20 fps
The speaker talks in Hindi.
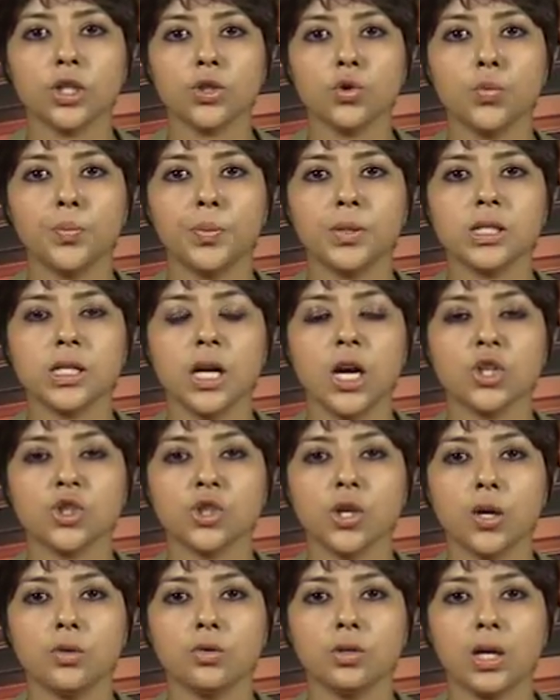के सुपरस्टार
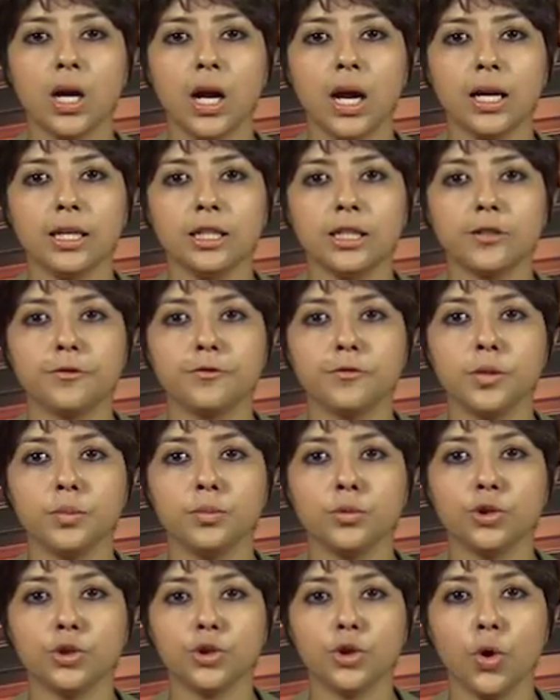शाहरुख खान ने
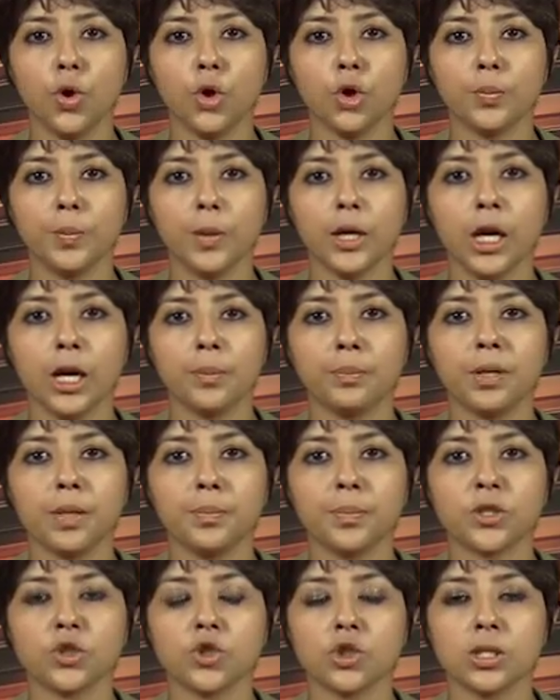फिल्म उद्योग में अपने
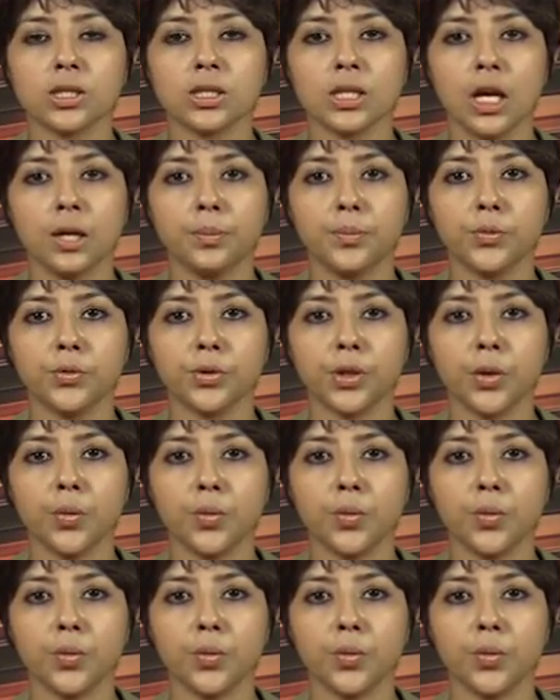25 साल पूरे